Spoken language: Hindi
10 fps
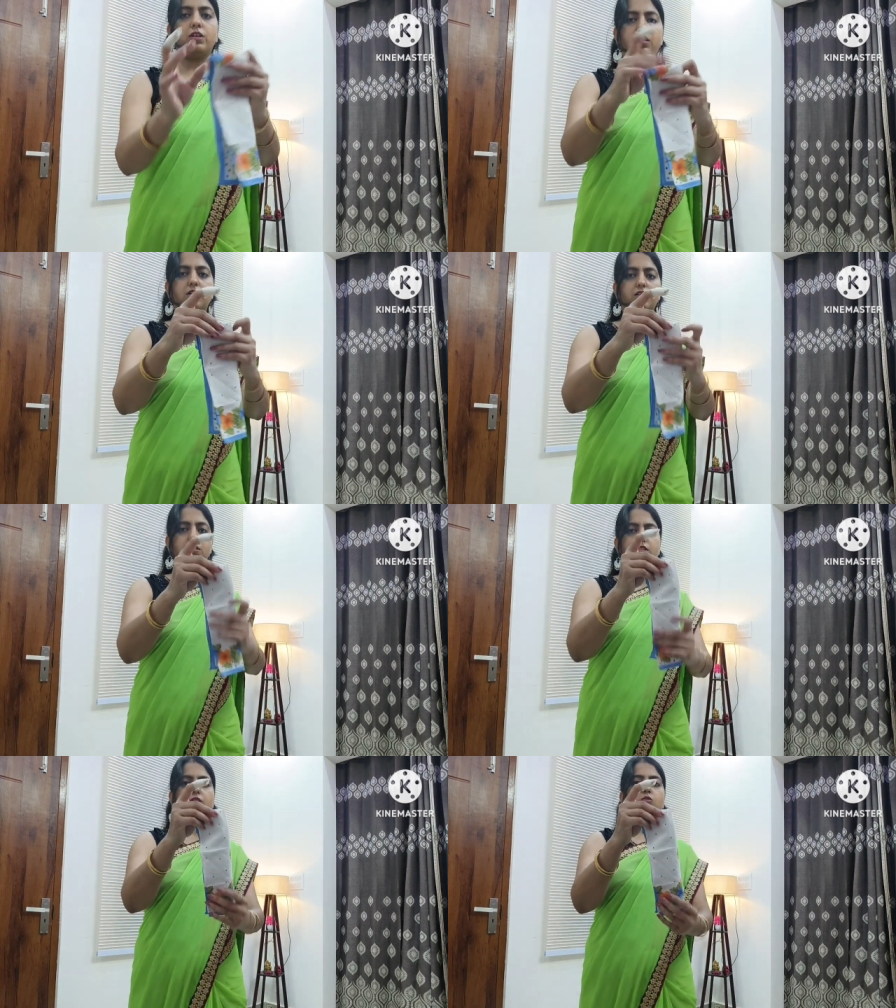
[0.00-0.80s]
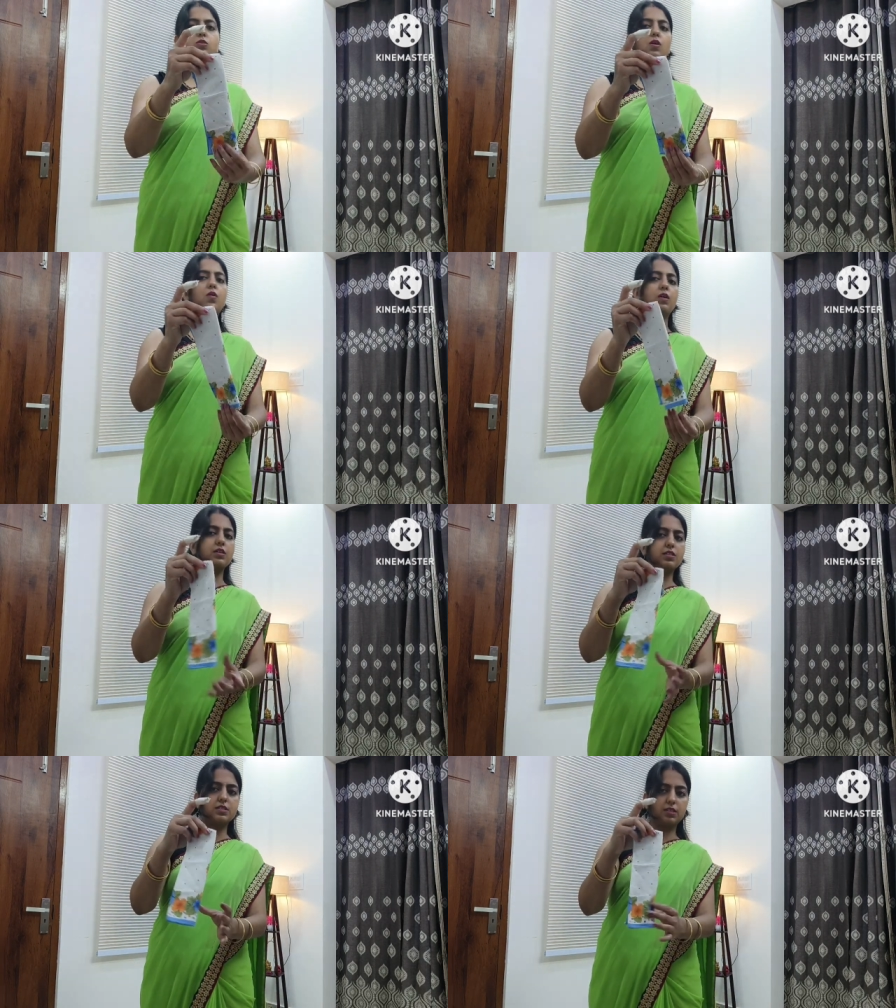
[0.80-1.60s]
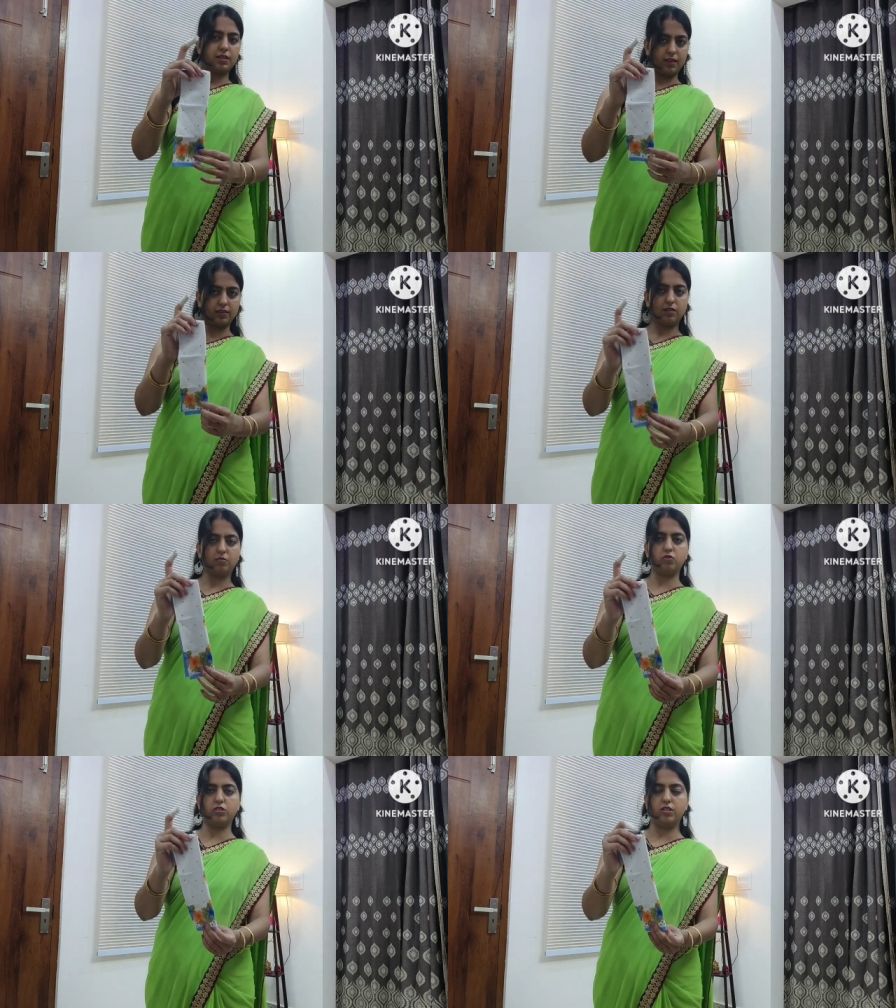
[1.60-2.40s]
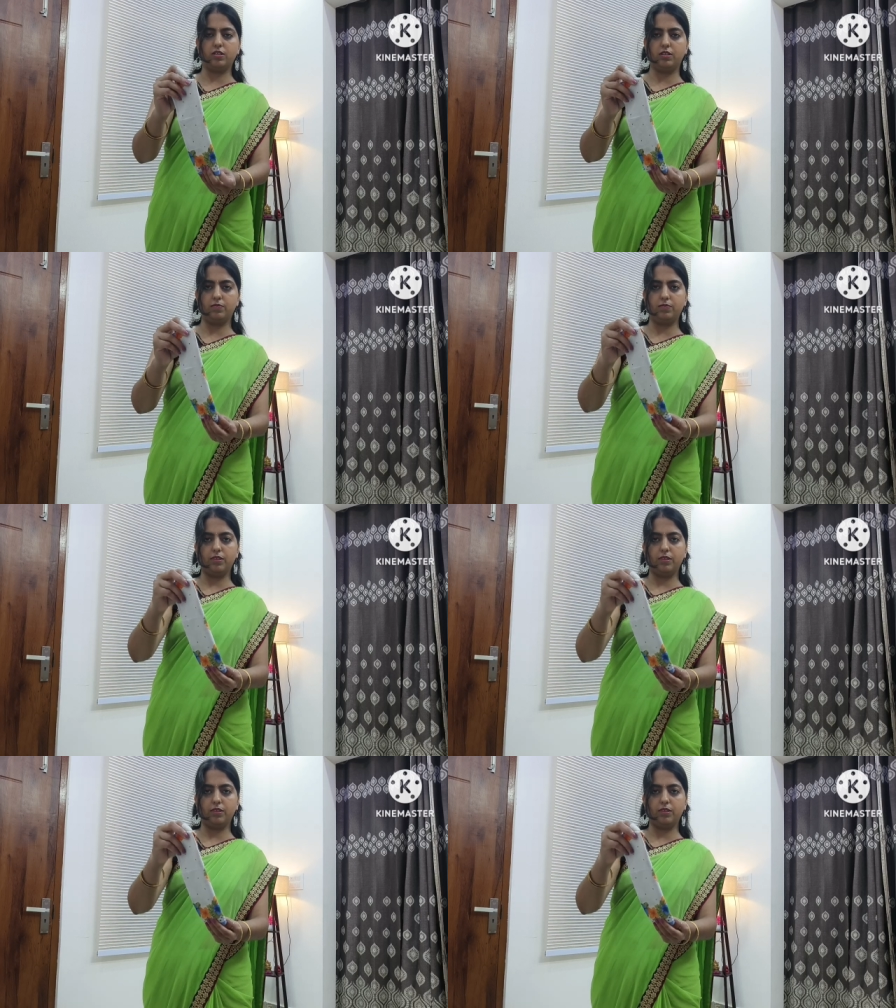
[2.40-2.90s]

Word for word: फिर टक कर सकते हैं तो क्या होगा कि इसकी लेंथ कम हो जाएगी